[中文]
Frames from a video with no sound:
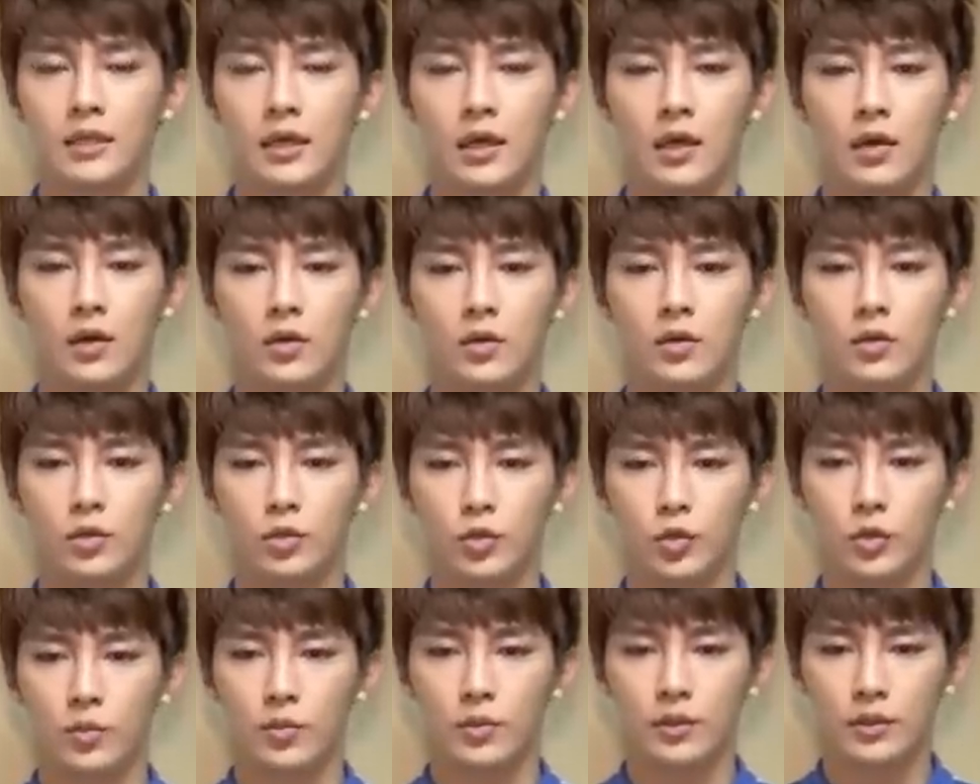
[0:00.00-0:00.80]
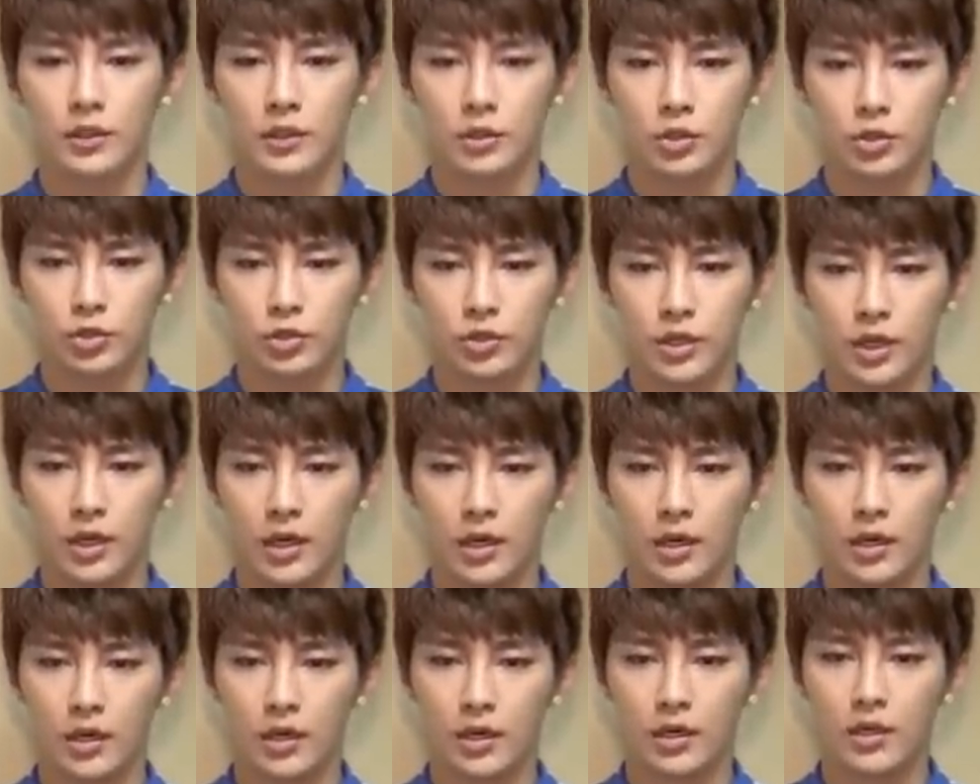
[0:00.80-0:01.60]
然后多么的需
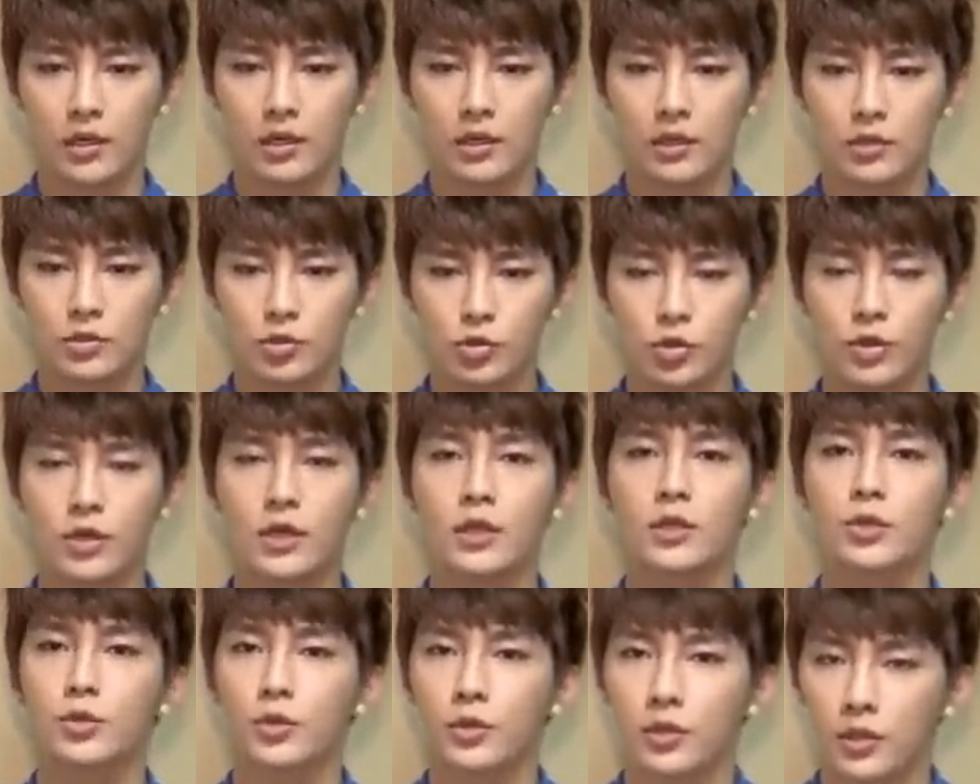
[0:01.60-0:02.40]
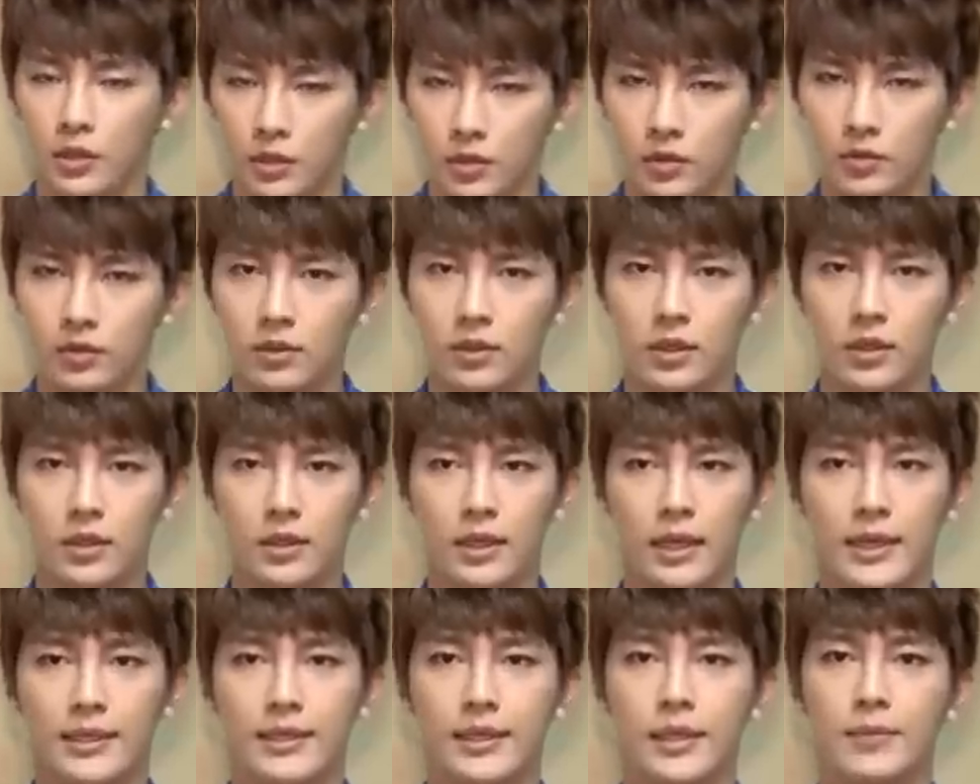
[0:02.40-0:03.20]
要呃做更多的功
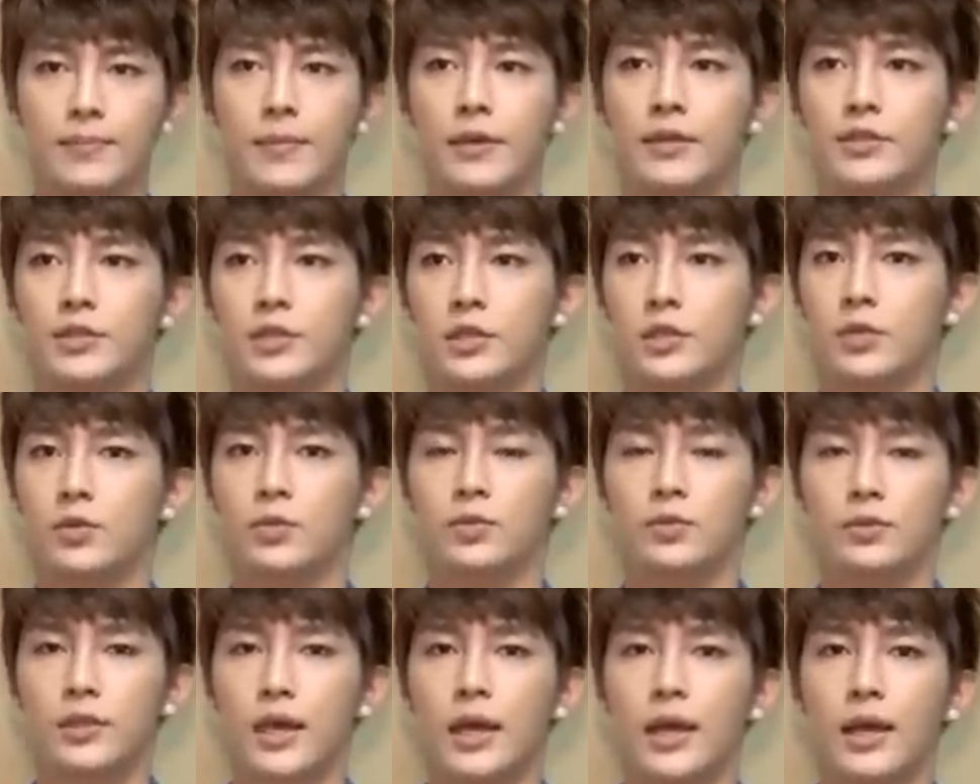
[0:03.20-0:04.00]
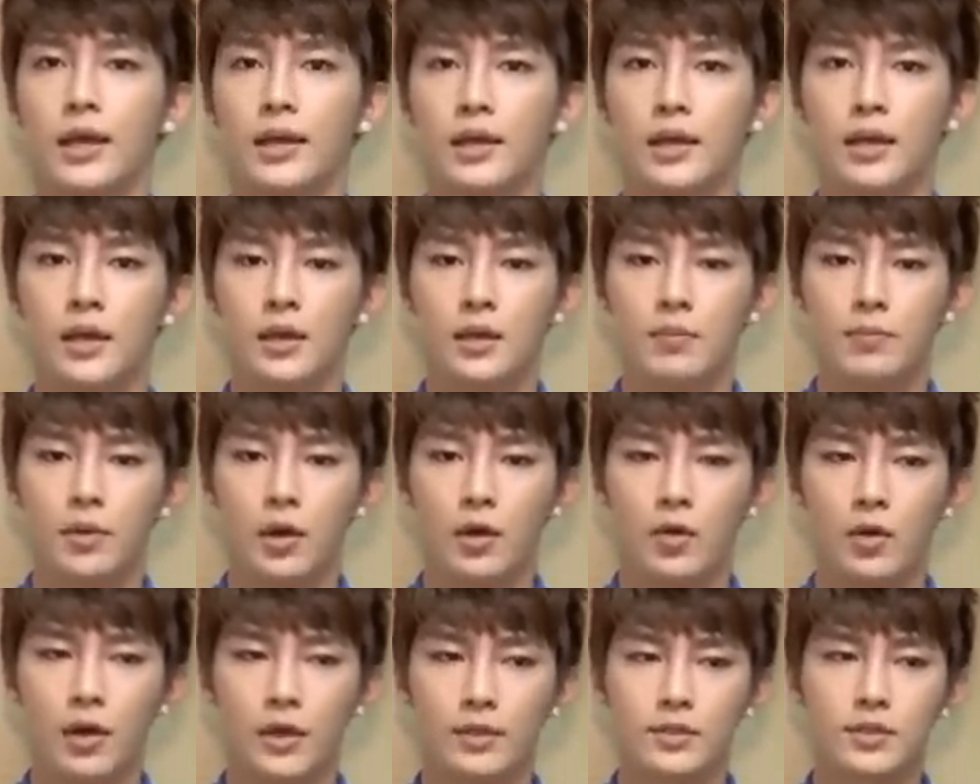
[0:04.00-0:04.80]
课来填满这个舞台，
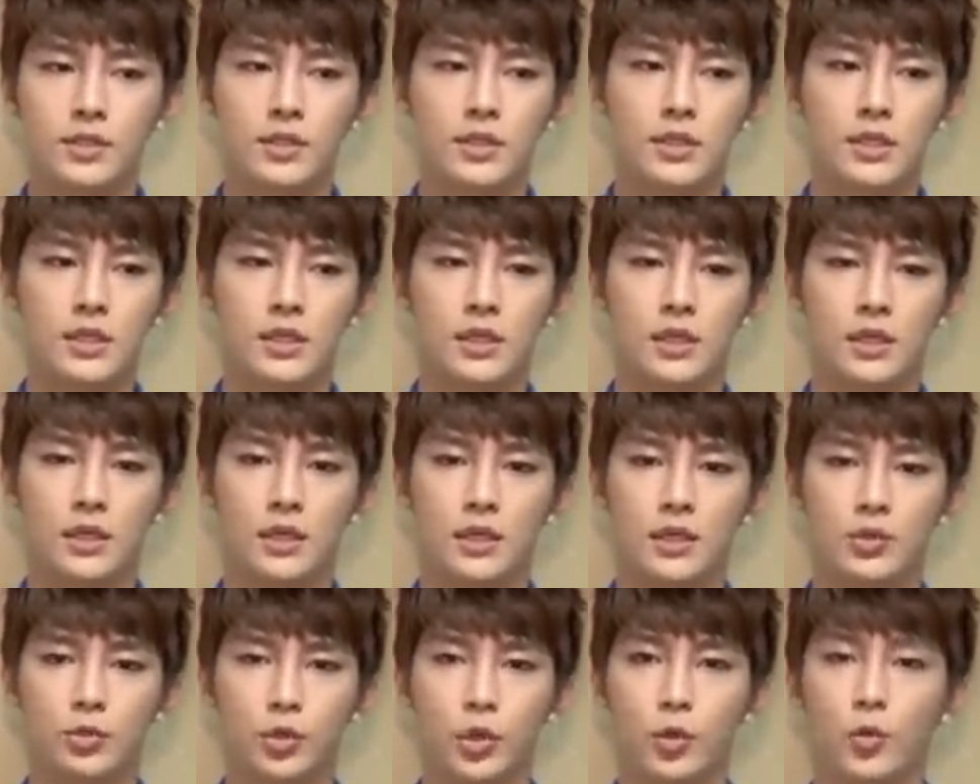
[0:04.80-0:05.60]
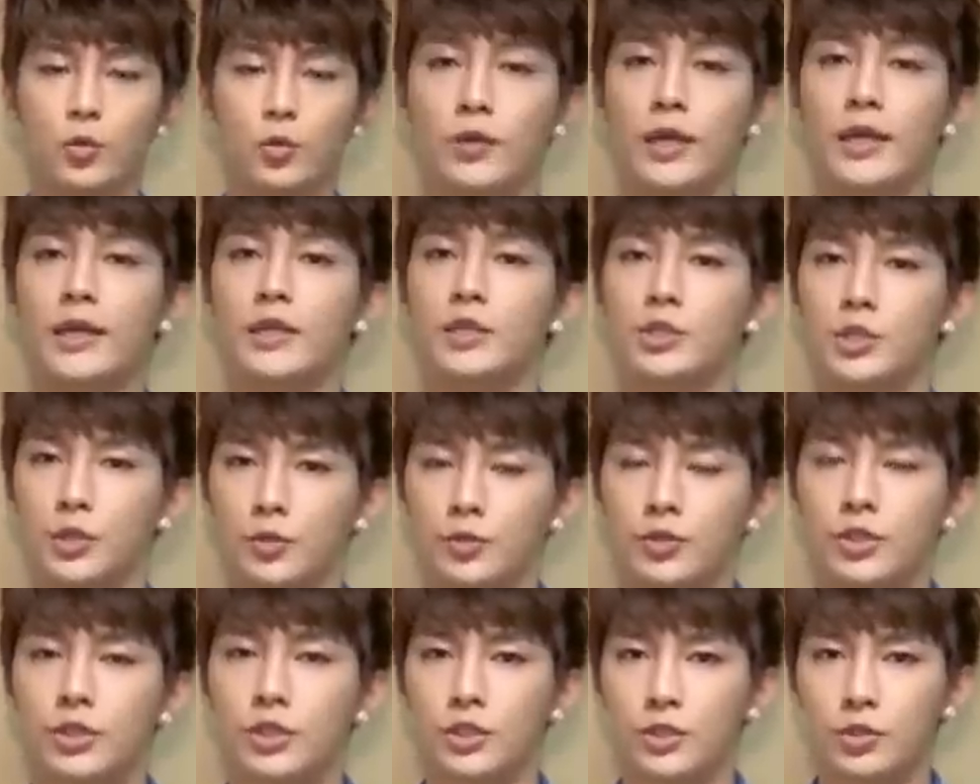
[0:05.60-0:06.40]
包括自己的舞台的
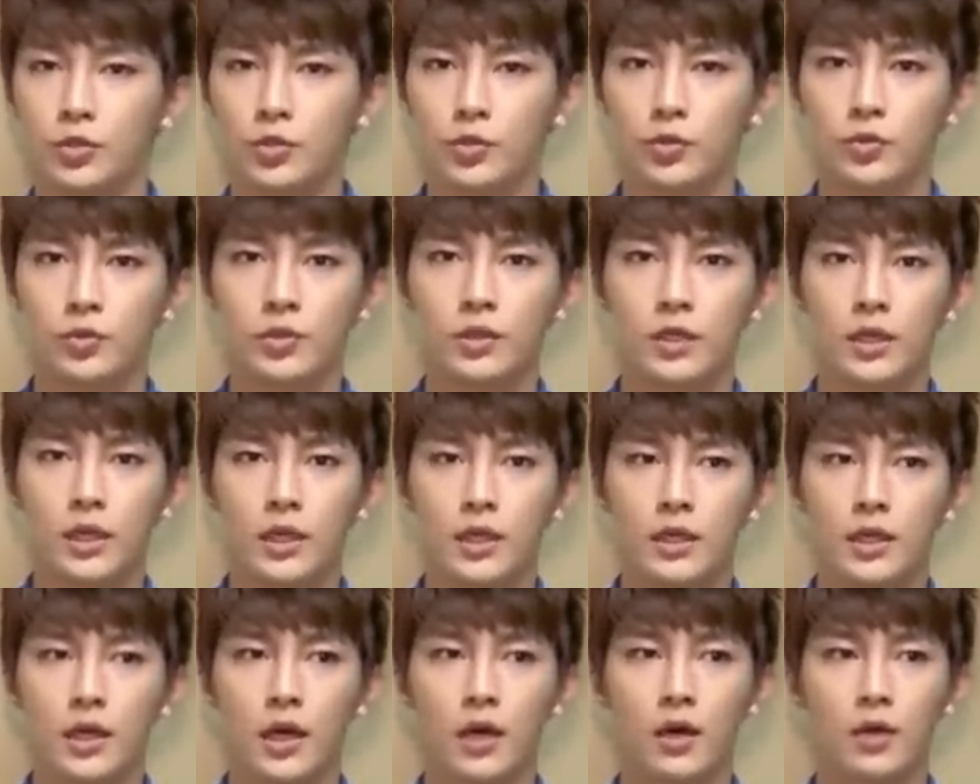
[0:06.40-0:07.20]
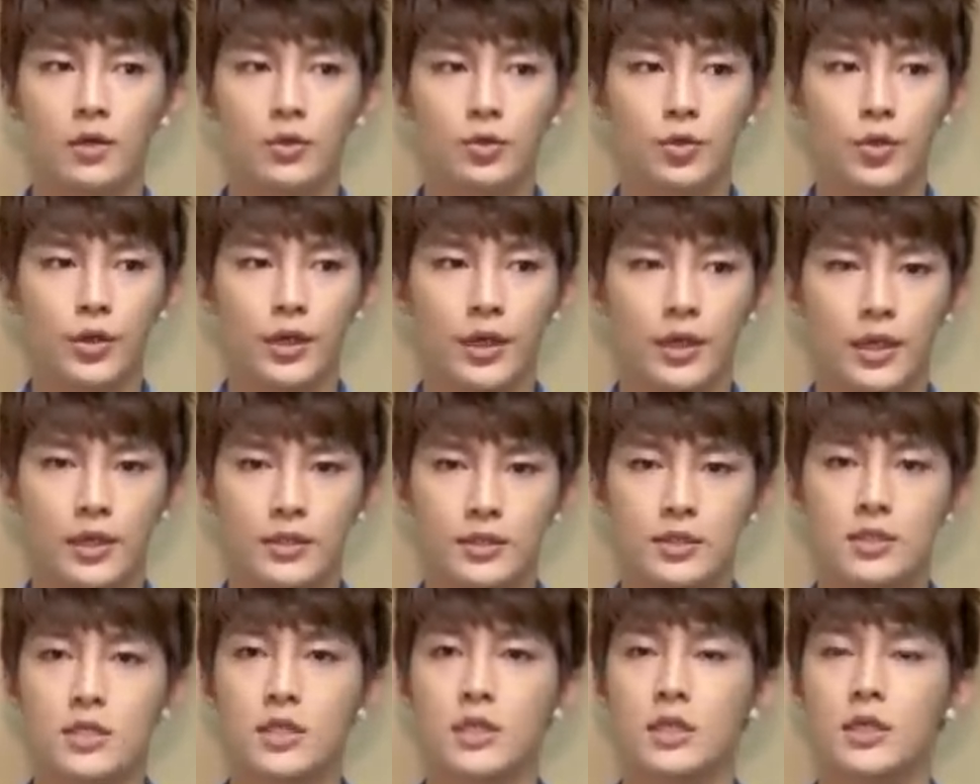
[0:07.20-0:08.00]
熟悉度，然后
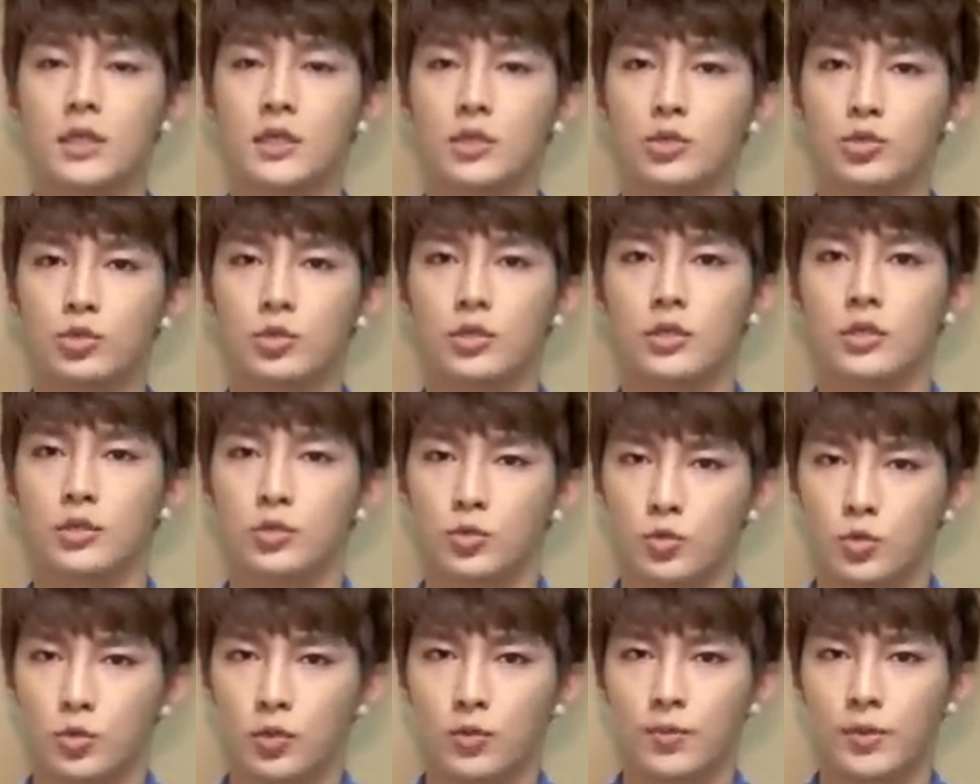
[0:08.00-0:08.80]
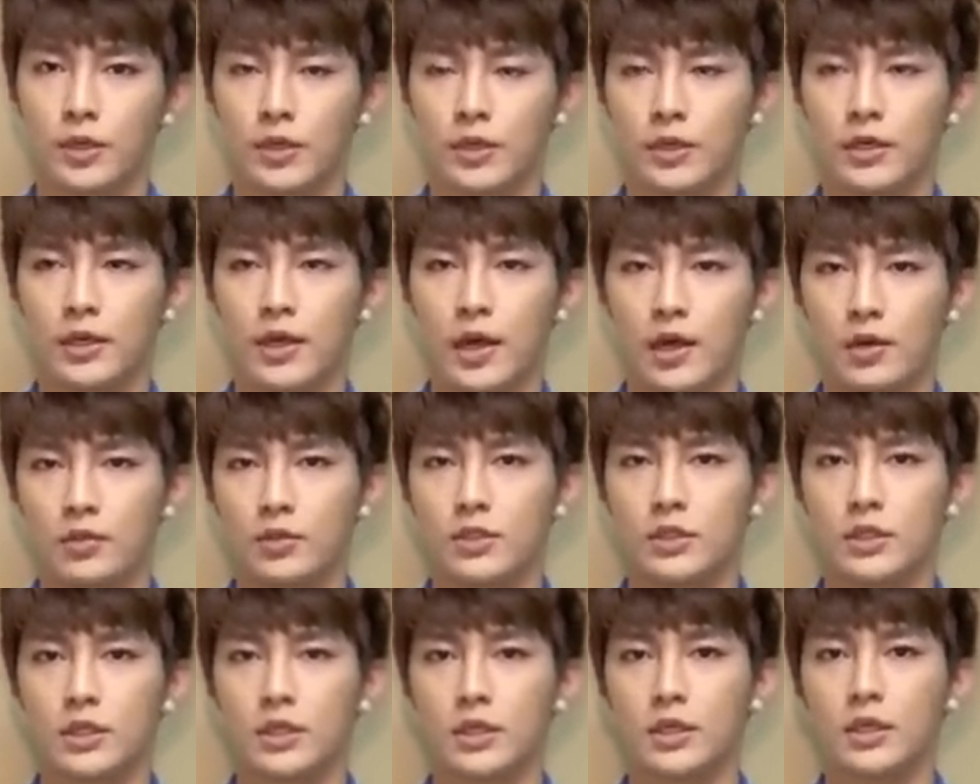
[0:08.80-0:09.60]
对自己歌曲跟作品的
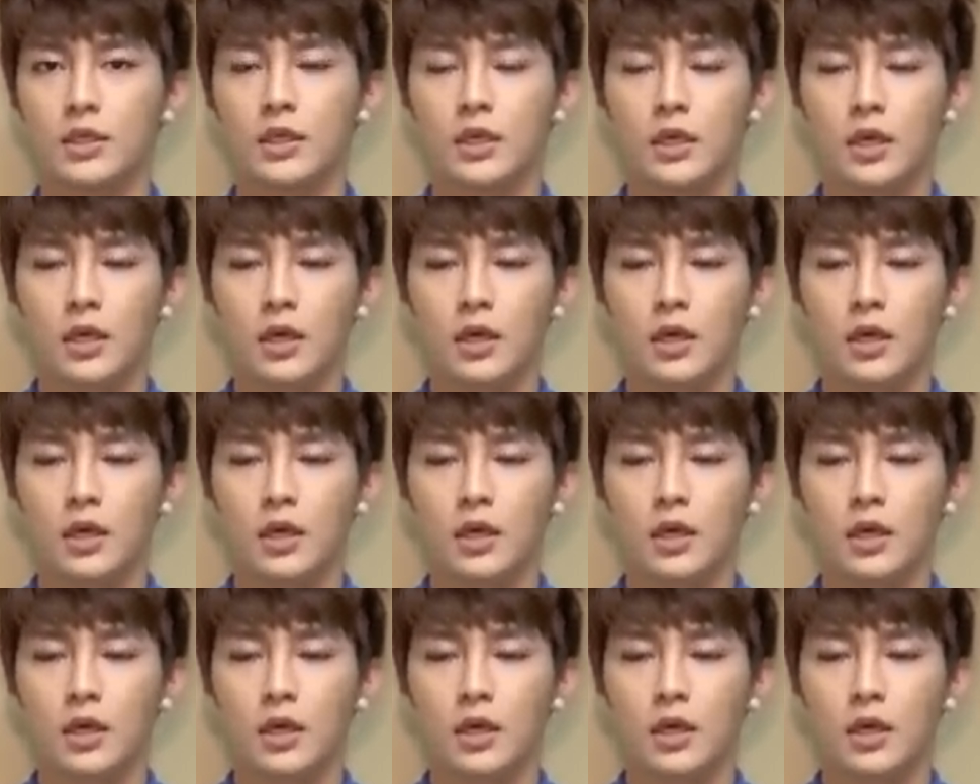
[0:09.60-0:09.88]
了解，